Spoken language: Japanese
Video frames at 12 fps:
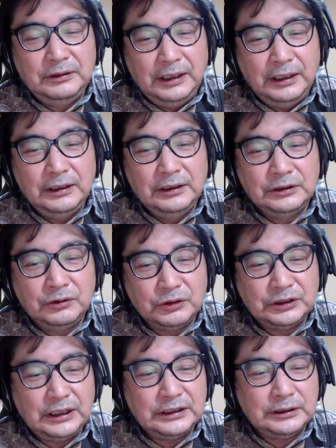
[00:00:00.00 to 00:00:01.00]
ね、そ
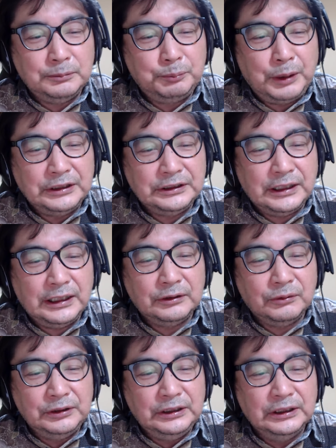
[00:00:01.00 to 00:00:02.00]
して失敗した
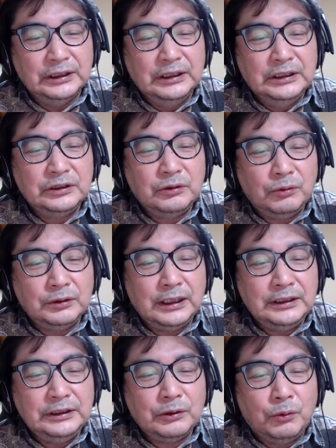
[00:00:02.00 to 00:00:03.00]
後に相
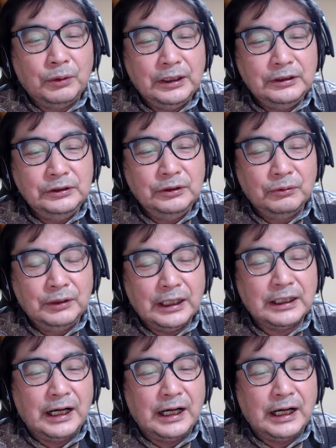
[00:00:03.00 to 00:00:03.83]
談に来れるような